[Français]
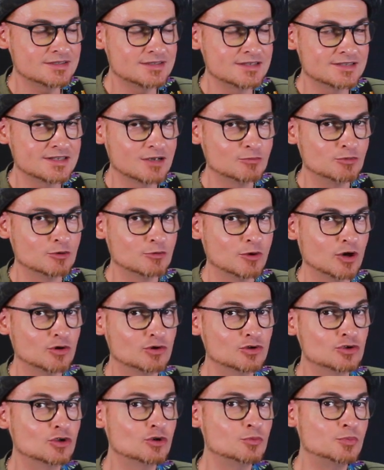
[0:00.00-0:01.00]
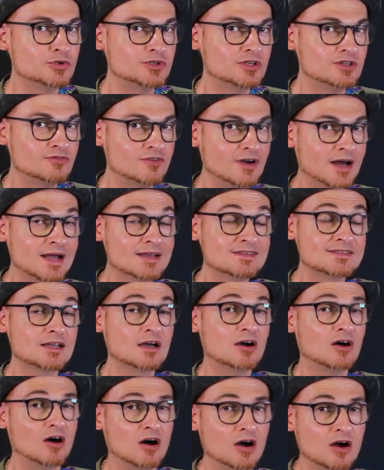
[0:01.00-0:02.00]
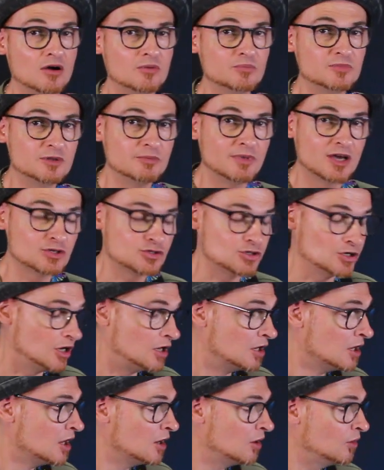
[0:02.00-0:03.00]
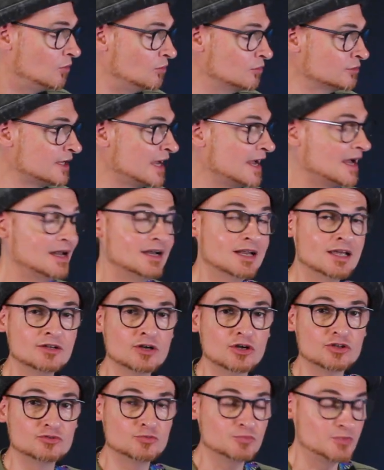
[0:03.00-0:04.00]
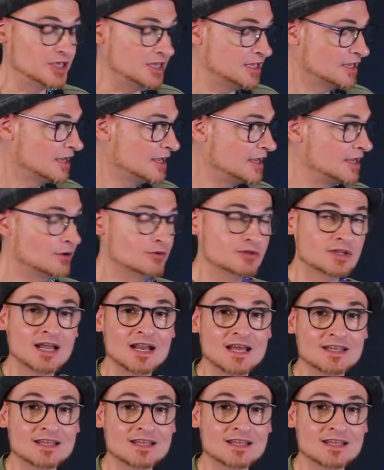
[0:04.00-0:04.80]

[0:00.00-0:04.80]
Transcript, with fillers: C'est simplement une petite phrase en mi majeur. On a la note mi et on a